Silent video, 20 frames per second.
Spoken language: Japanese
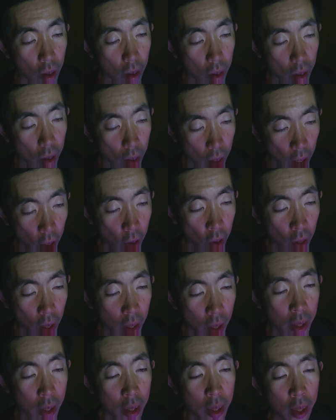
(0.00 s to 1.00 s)
ていう
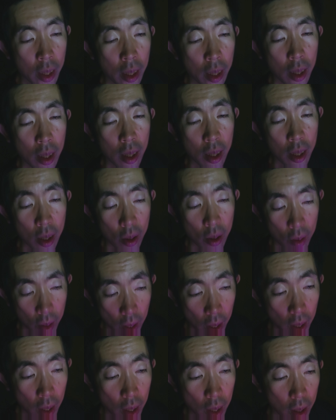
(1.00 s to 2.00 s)
話になったんですよ
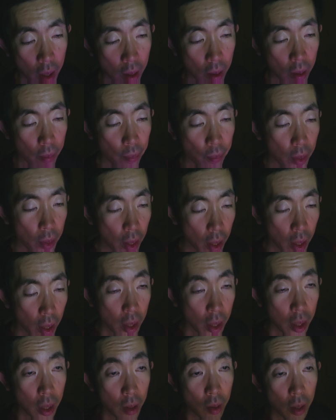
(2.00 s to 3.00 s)
ね。行か
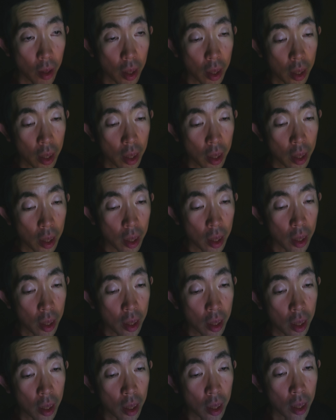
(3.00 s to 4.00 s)
ないわけにいかないです
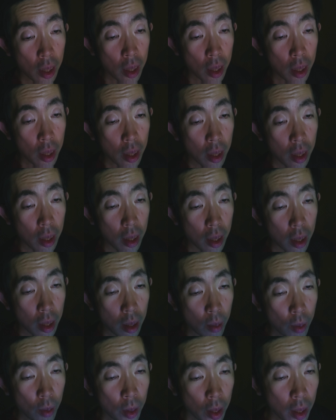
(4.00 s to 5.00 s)
から、で
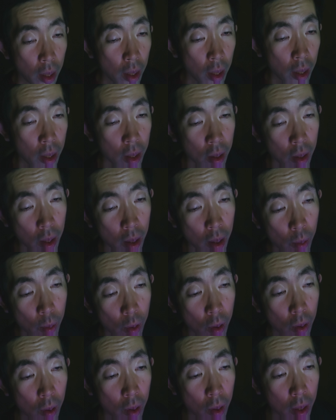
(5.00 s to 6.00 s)
もね、それは
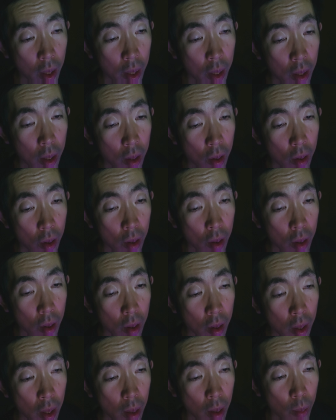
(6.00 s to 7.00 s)
もう私の
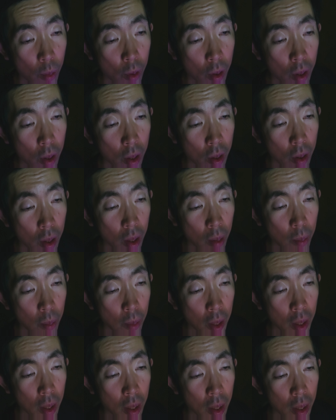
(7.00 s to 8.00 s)
ライブの1週間前
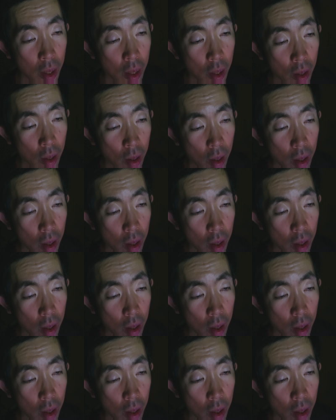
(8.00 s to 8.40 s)
なんですよ。